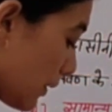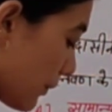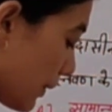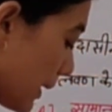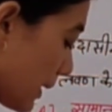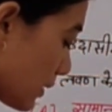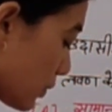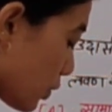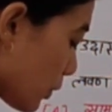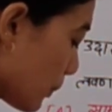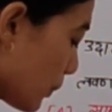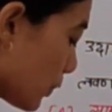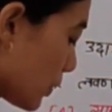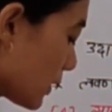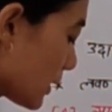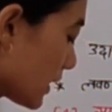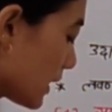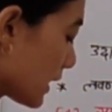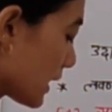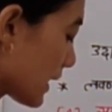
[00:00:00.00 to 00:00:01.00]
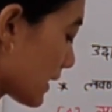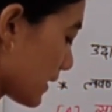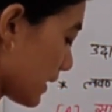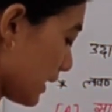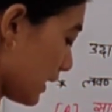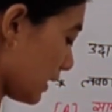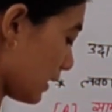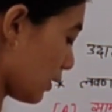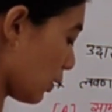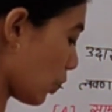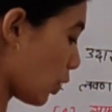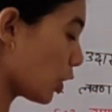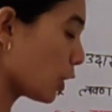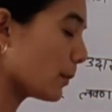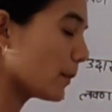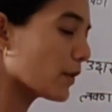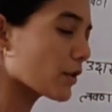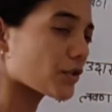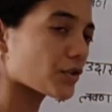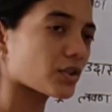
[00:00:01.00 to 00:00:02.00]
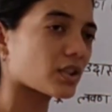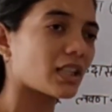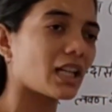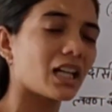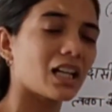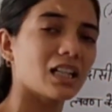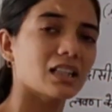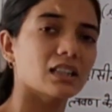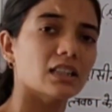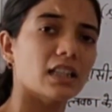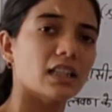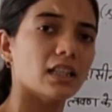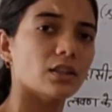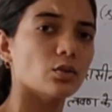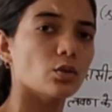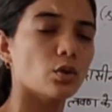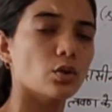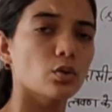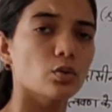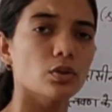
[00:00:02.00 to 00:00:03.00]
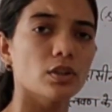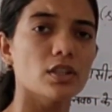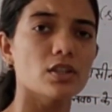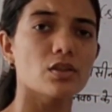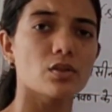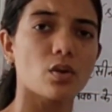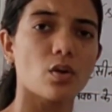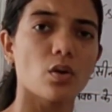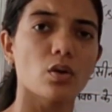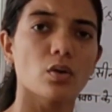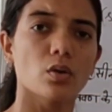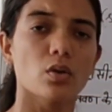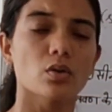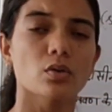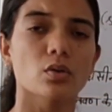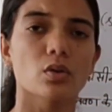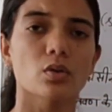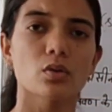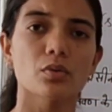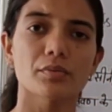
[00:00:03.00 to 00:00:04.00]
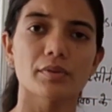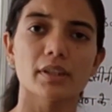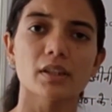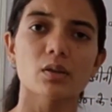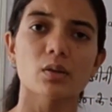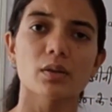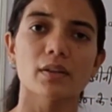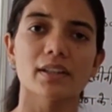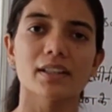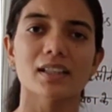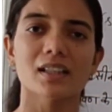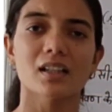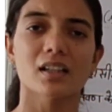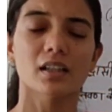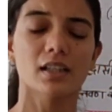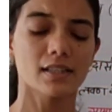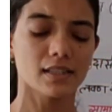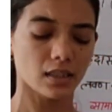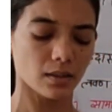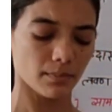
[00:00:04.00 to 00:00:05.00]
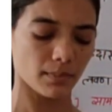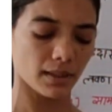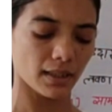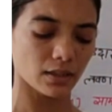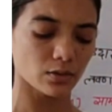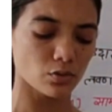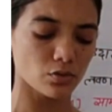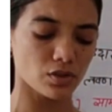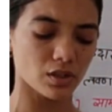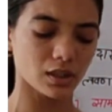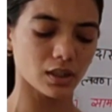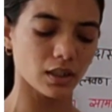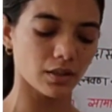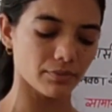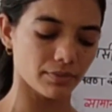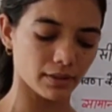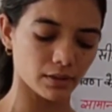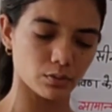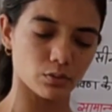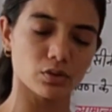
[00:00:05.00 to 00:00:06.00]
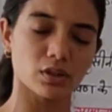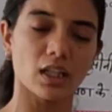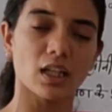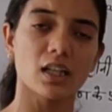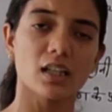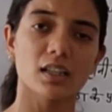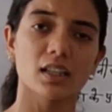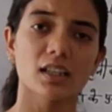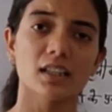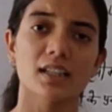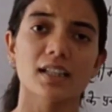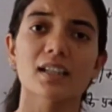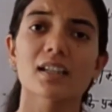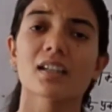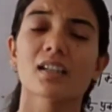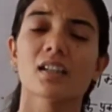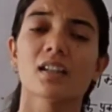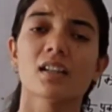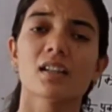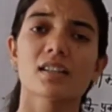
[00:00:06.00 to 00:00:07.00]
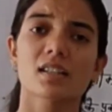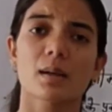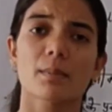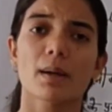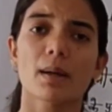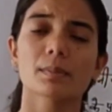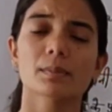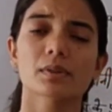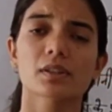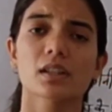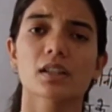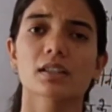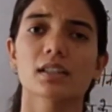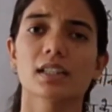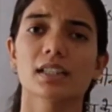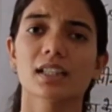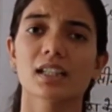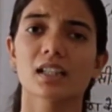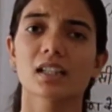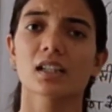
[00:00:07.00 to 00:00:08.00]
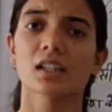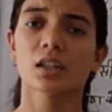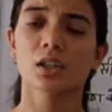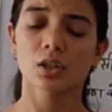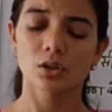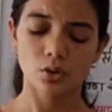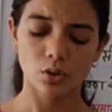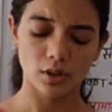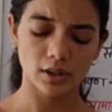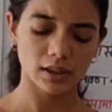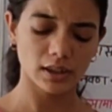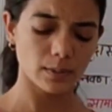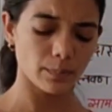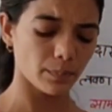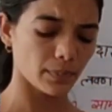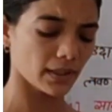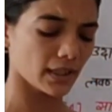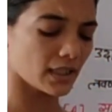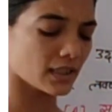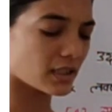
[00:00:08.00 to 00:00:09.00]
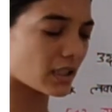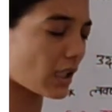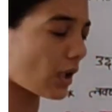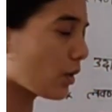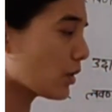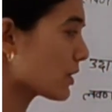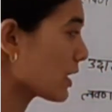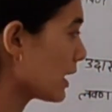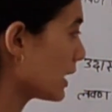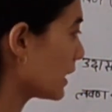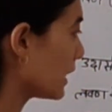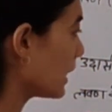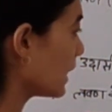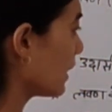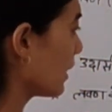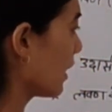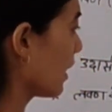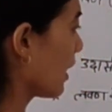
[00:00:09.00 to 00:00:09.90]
के इफेक्ट को पूरी तरीके से ऑलमोस्ट क्या करते हैं दोनों ही स्ट्रॉन्ग और दोनों वीक होने की कंडीशन में एक दूसरे के इफेक्ट को क्या करेंगे समाप्त कर देंगे तो इनकी पीएच क्या हो जाएगी